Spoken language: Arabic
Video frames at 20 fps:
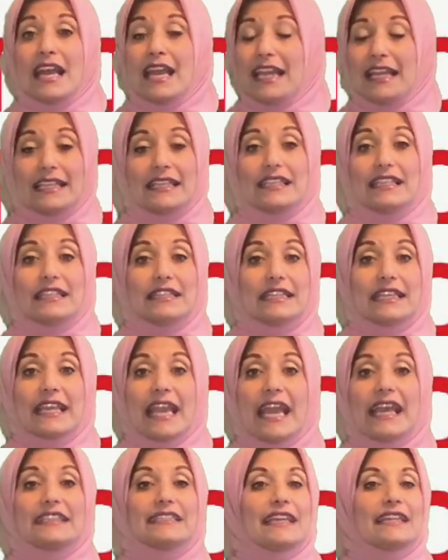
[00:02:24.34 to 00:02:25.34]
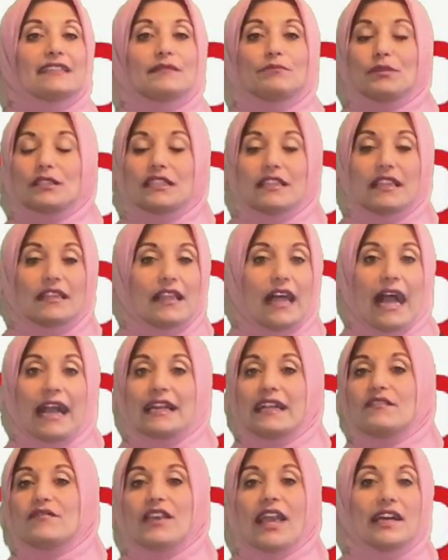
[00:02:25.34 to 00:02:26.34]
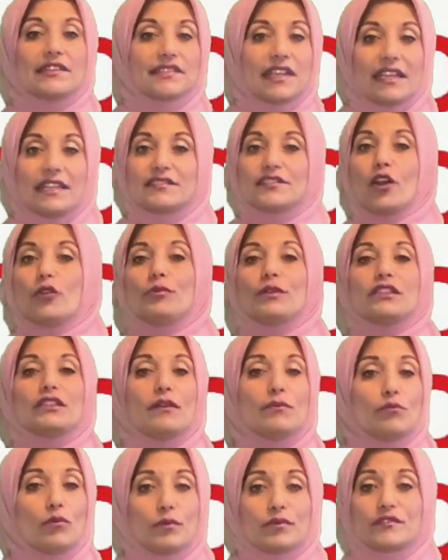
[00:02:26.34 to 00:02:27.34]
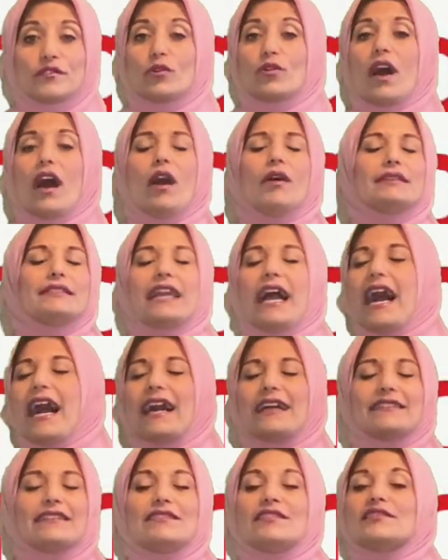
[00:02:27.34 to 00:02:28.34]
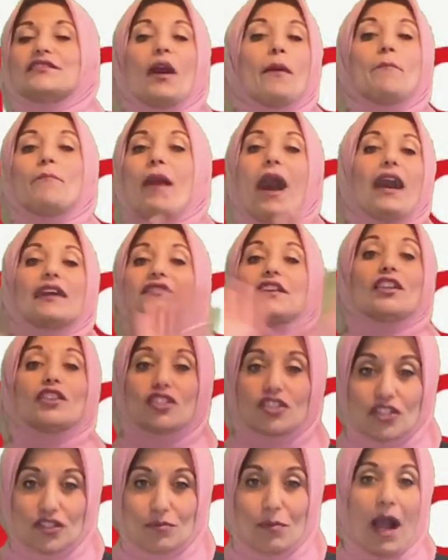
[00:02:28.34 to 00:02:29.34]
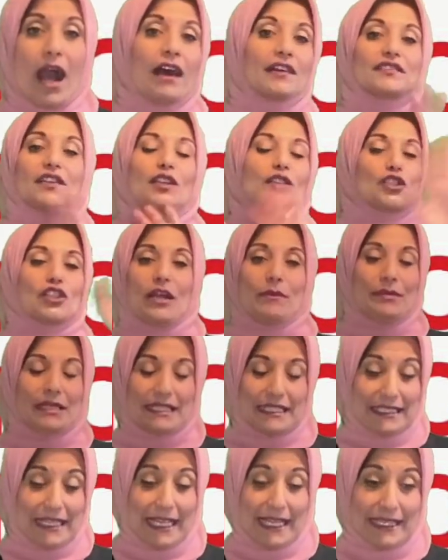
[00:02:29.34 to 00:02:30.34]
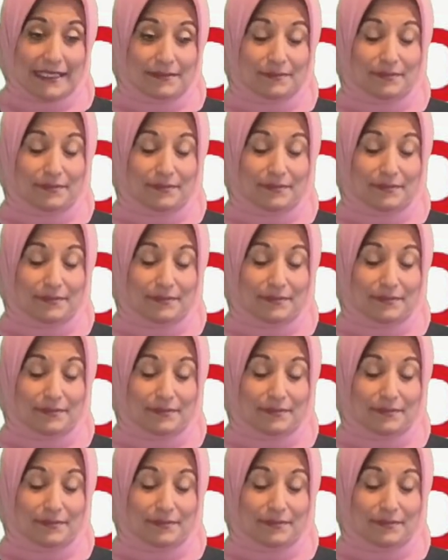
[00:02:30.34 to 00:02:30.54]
اللجان كانت الحاجات فيها سلسه وبتتم بسرعه يعني نظام ما حصلش ما حصلش قبل كده يعني